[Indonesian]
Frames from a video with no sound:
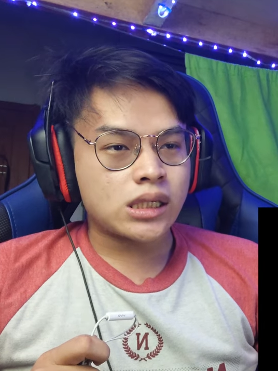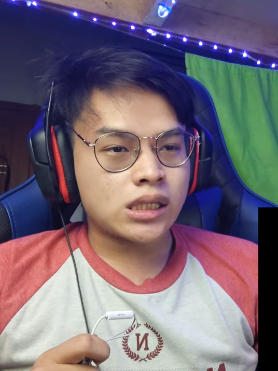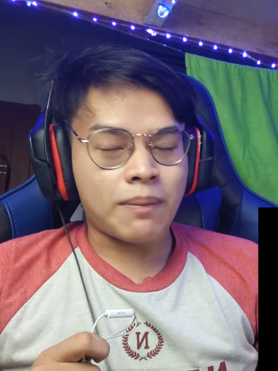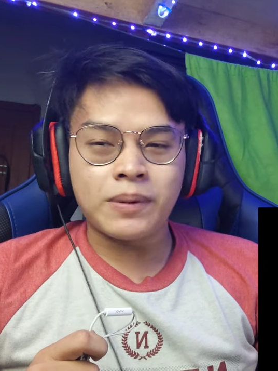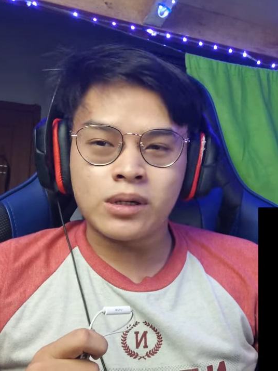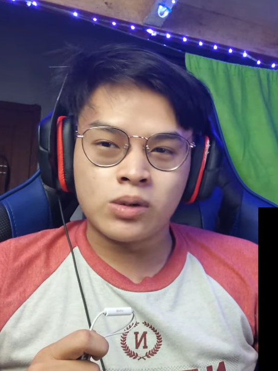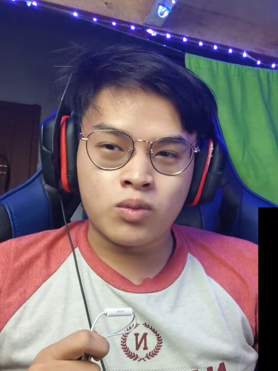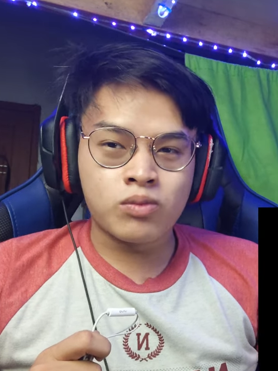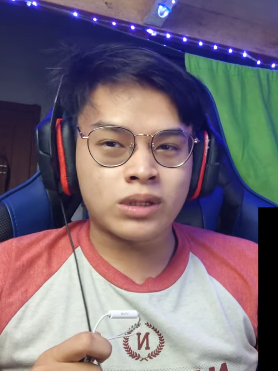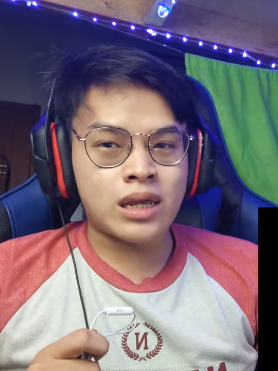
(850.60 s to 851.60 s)
tapi yang
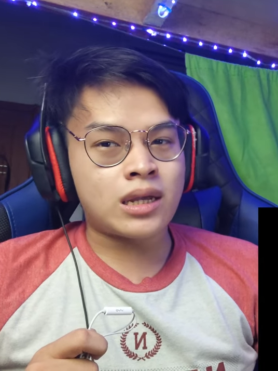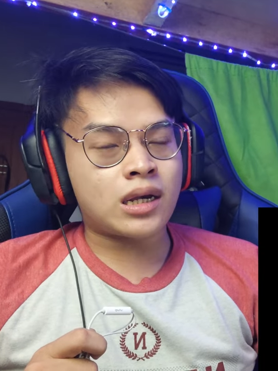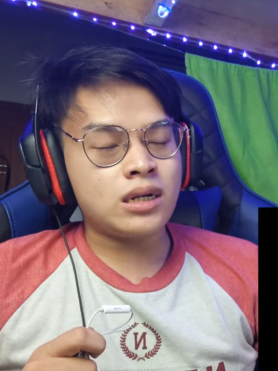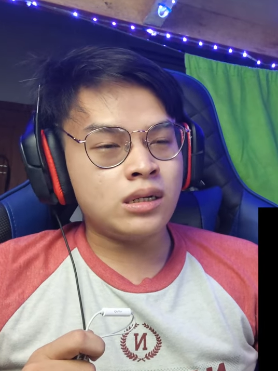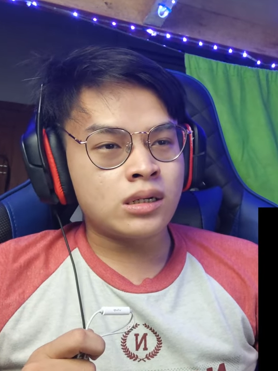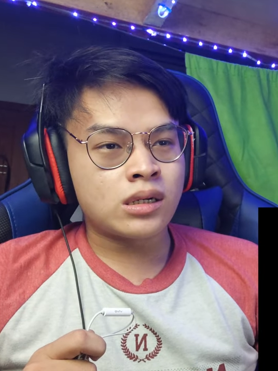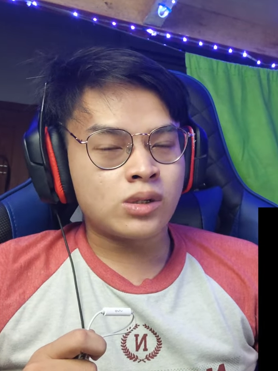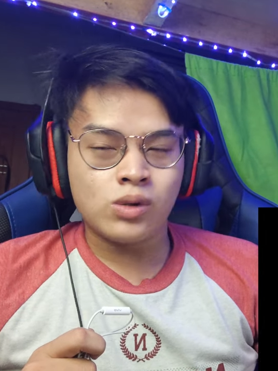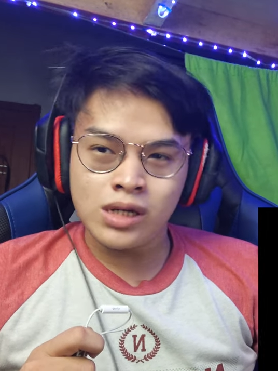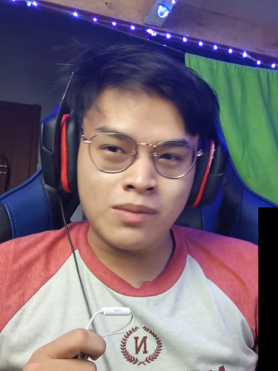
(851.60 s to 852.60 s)
mempertanyakan,
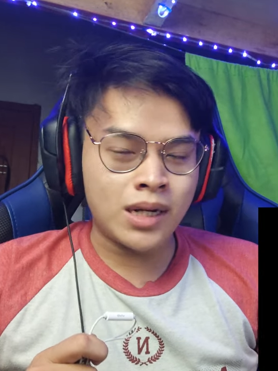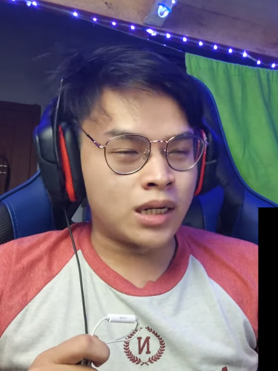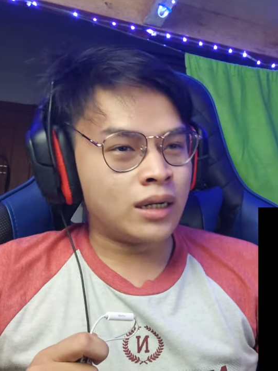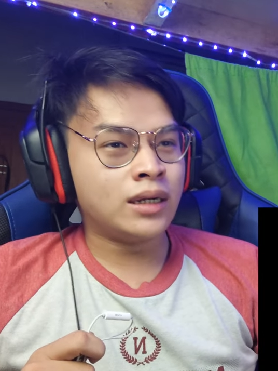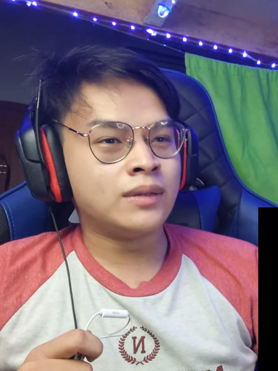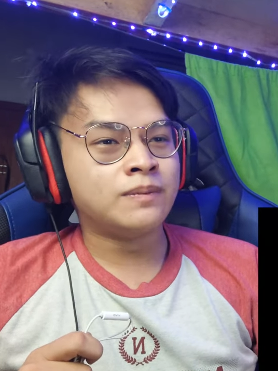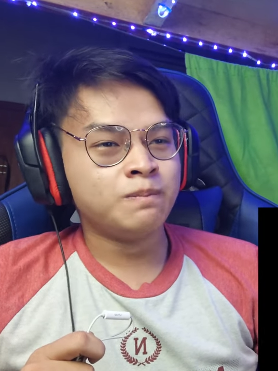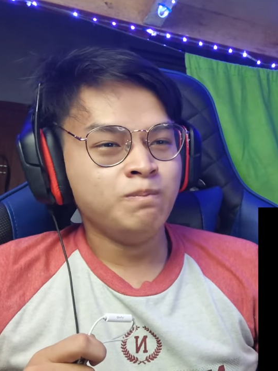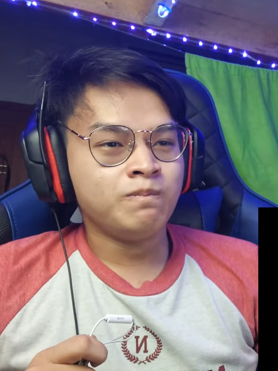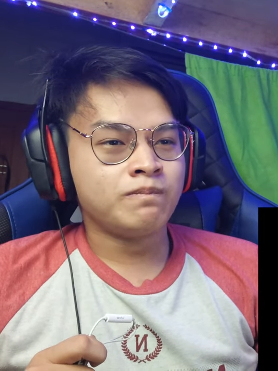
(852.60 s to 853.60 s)
guanya mana?
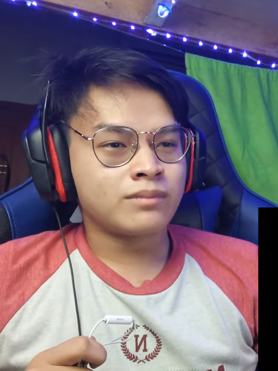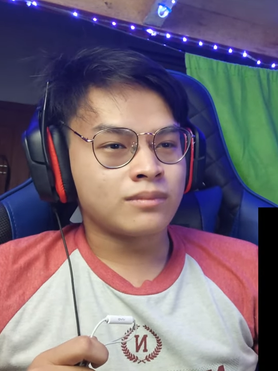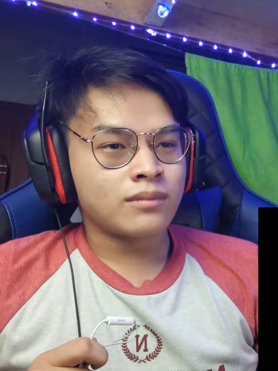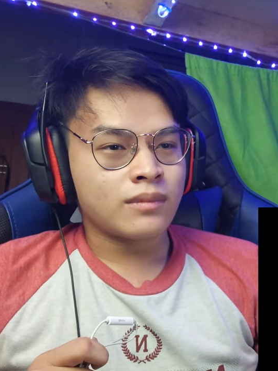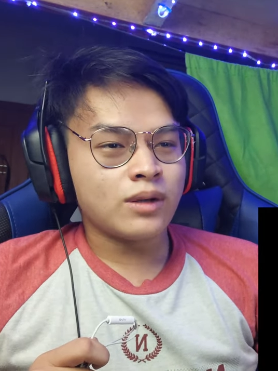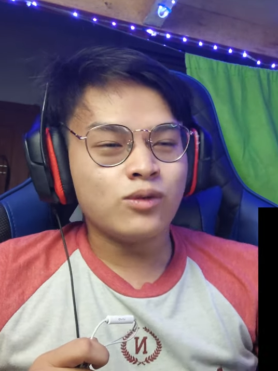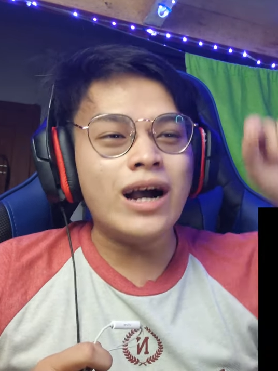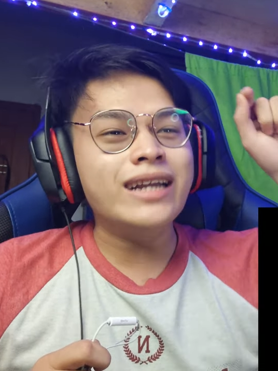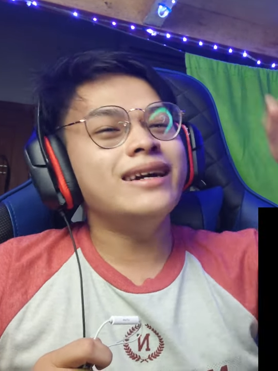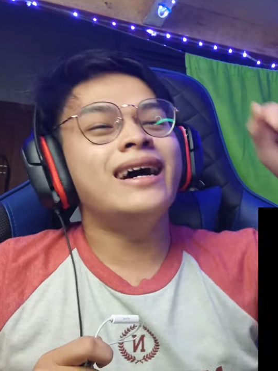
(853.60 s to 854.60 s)

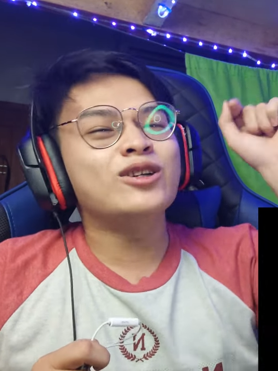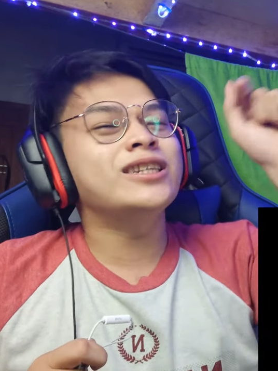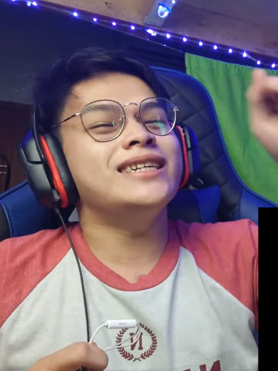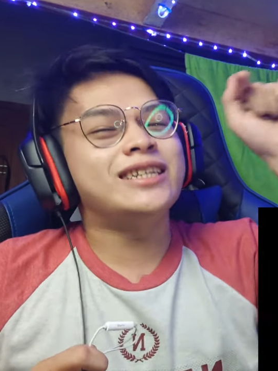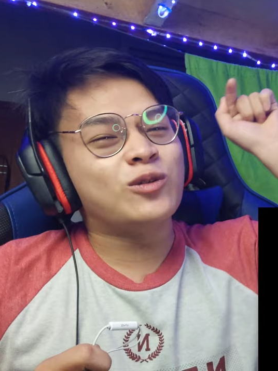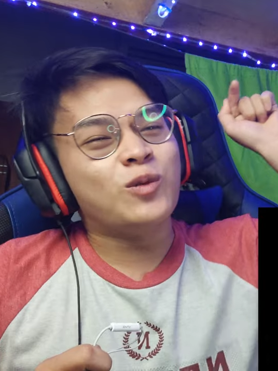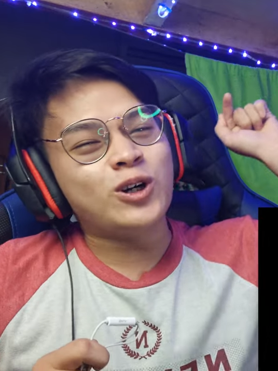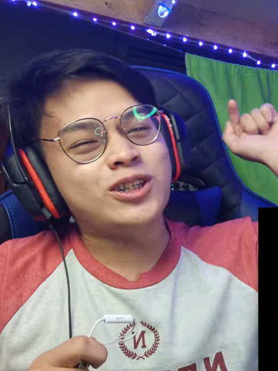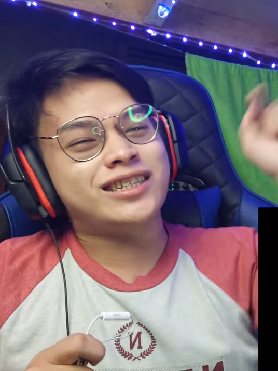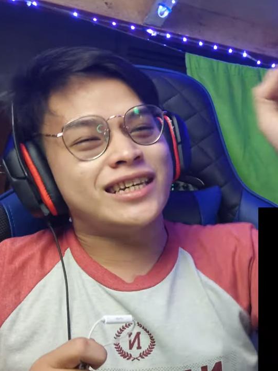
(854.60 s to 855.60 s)
Guanya harusnya jadi tuh
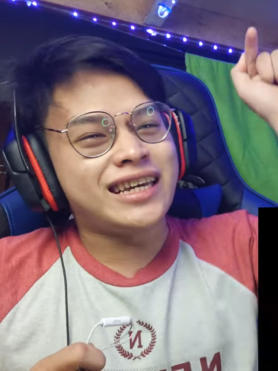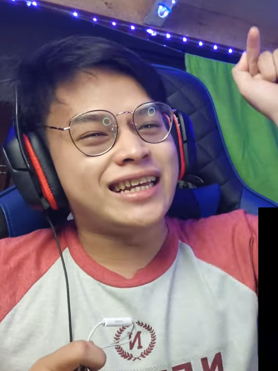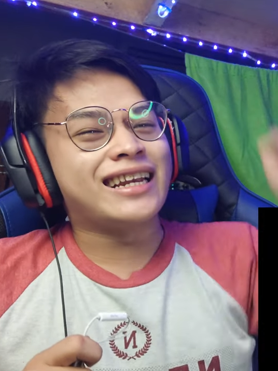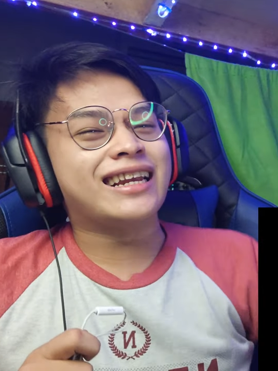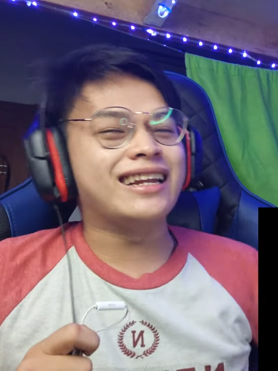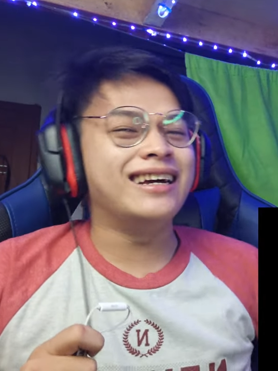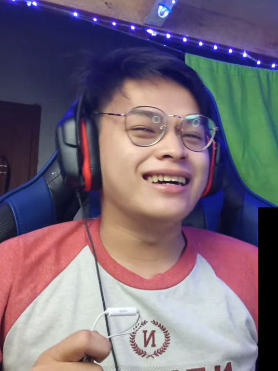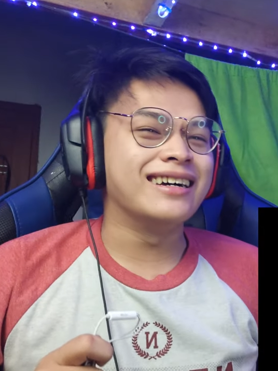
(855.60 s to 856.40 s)
bocil.